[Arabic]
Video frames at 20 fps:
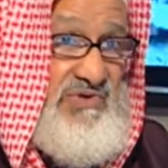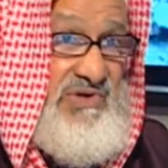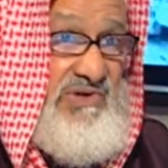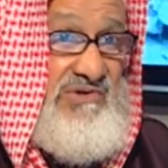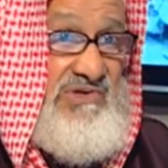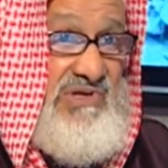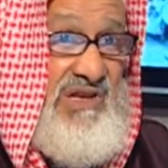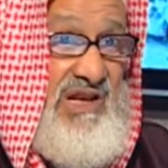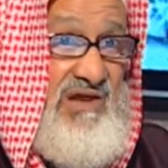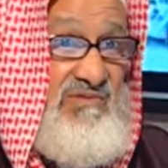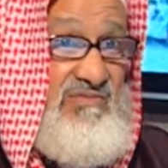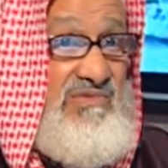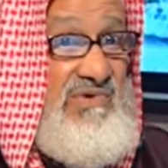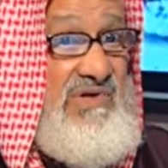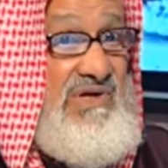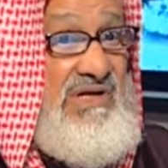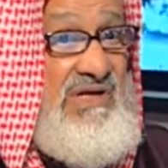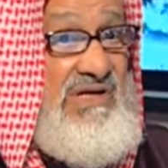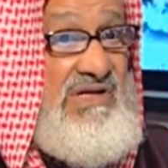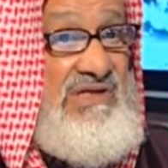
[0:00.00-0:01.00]
صلى الله عليه وسلم
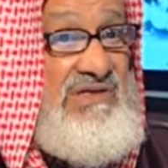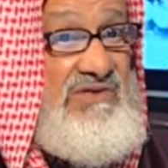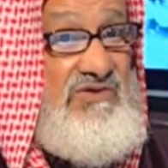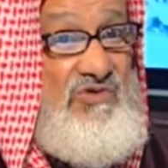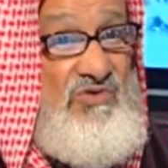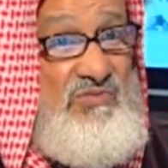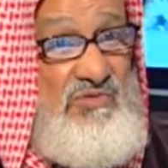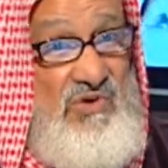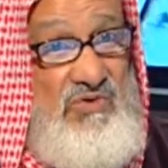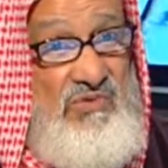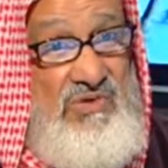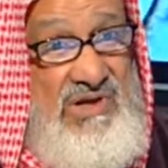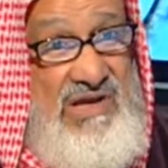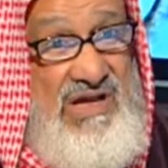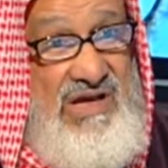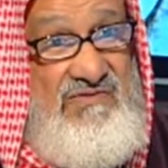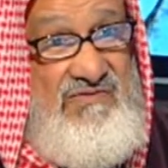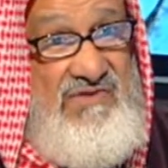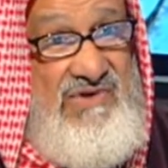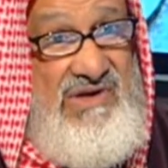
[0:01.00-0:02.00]
ثم يقول
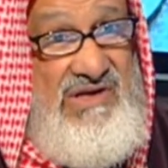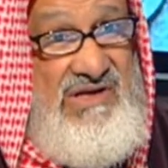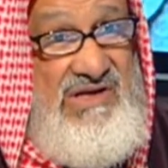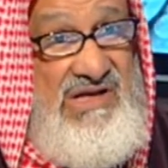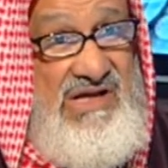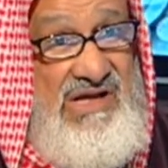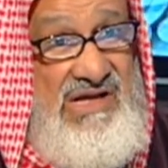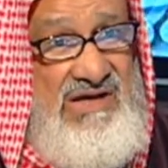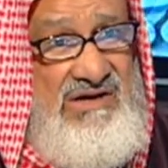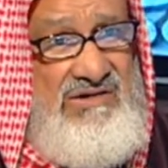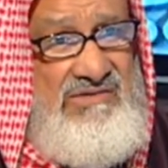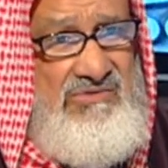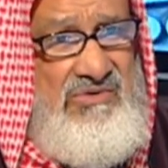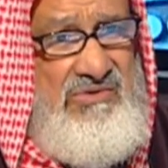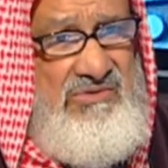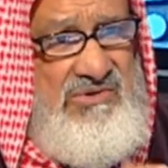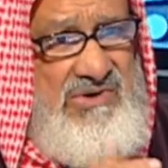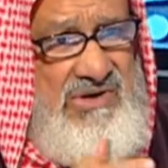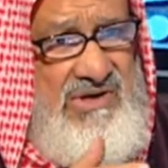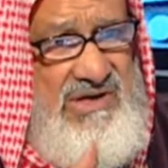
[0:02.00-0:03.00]
كافر م.
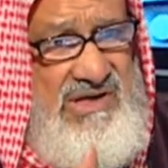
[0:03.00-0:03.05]
وهو